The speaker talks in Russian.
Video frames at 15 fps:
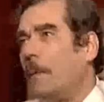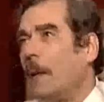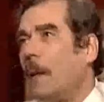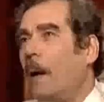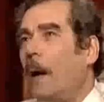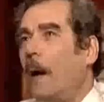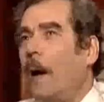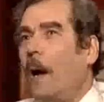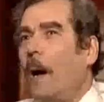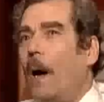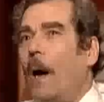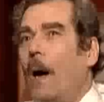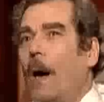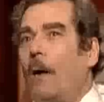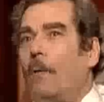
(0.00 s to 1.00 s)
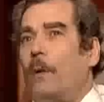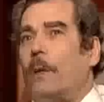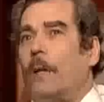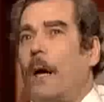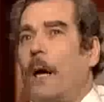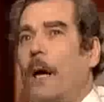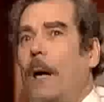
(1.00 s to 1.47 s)
было.
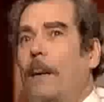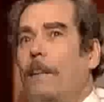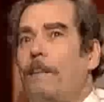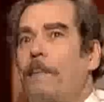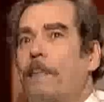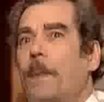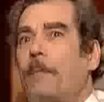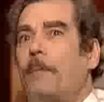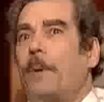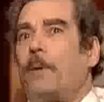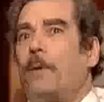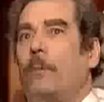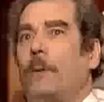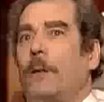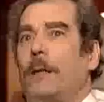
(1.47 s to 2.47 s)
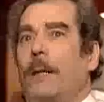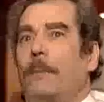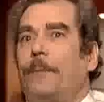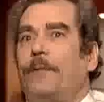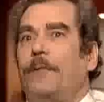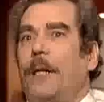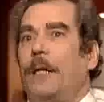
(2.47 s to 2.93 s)
Вот. А потом, когда
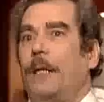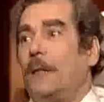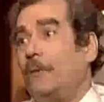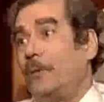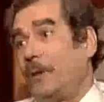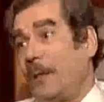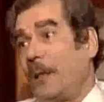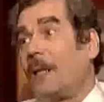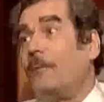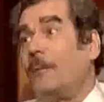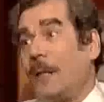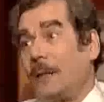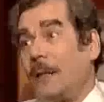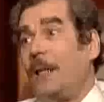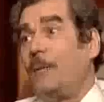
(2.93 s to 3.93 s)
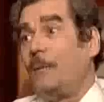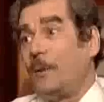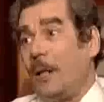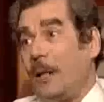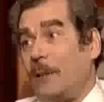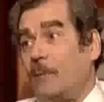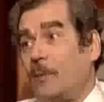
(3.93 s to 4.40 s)
мы взяли одного человека, мы хотели ему
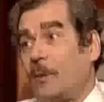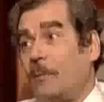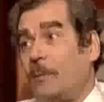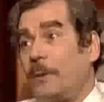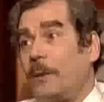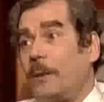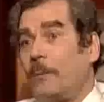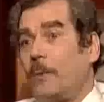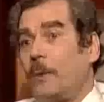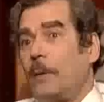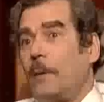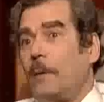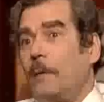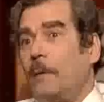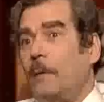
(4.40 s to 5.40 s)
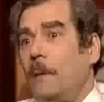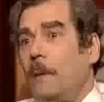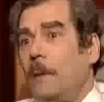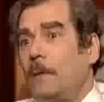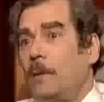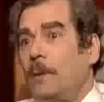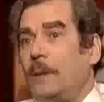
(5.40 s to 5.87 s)
дать немножко подзаработать.
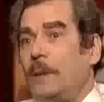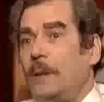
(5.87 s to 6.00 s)
То есть